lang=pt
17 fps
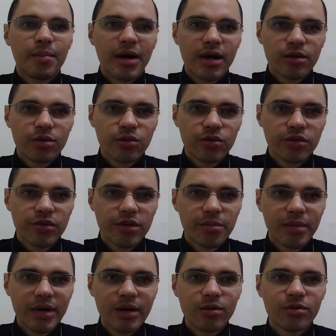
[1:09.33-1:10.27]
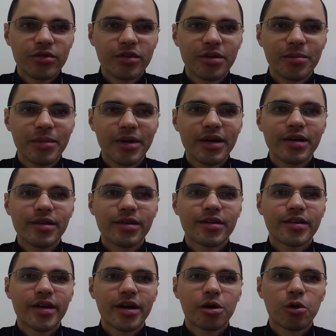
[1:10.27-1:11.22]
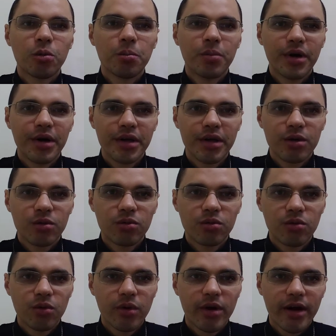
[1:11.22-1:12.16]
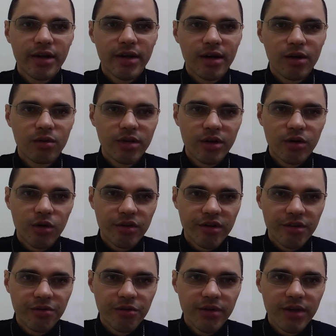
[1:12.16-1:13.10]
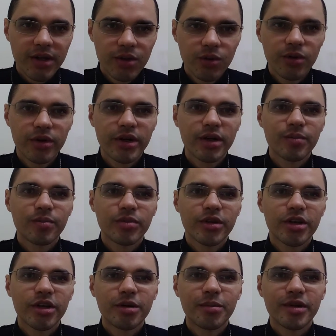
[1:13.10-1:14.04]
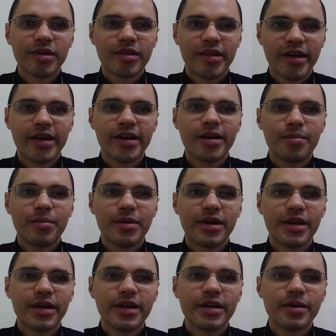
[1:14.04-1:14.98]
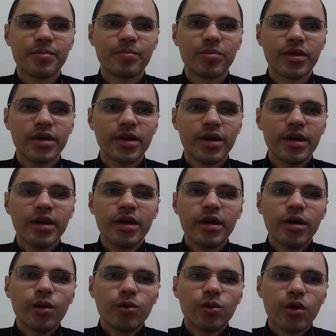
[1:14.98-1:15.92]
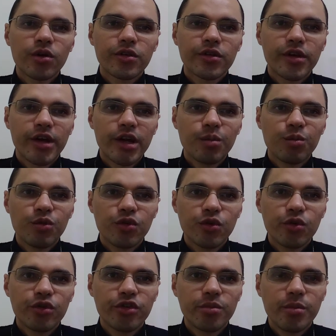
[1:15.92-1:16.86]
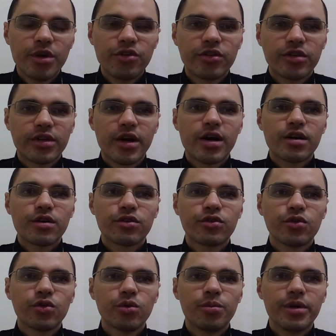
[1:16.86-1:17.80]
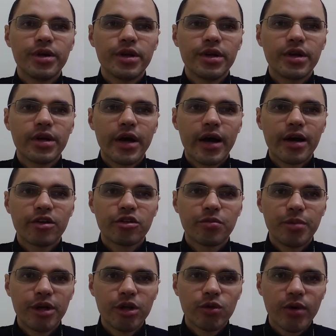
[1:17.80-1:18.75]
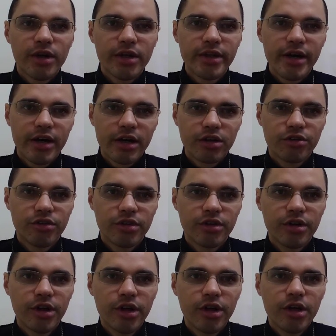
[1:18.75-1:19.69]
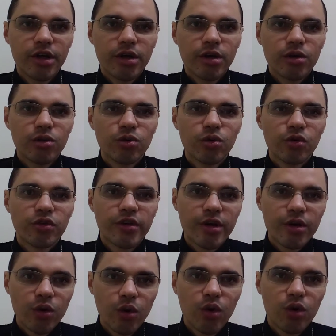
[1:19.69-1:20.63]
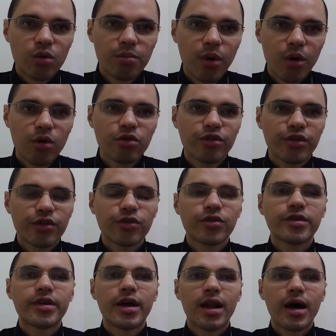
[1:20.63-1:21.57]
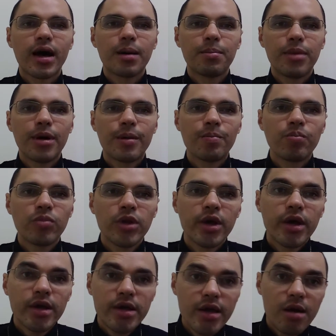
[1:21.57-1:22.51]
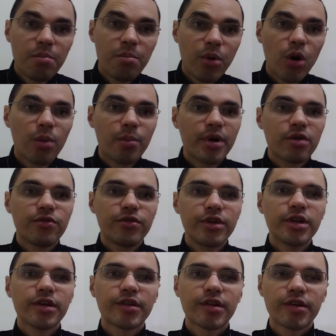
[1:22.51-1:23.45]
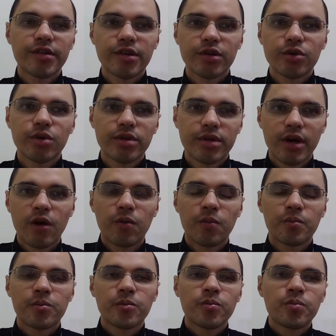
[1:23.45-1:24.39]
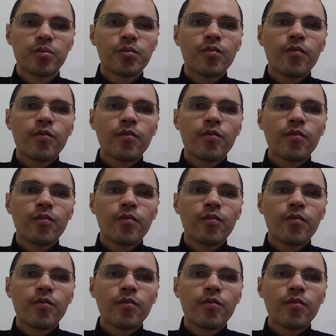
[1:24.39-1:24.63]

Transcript: Amados irmãos e irmãs que acompanham o canal da nossa fundadora, Irmã Zélia Pereira, nós queremos hoje meditar sobre a espiritualidade do Senhor Bom Jesus da Lapa e a própria vida sacerdotal.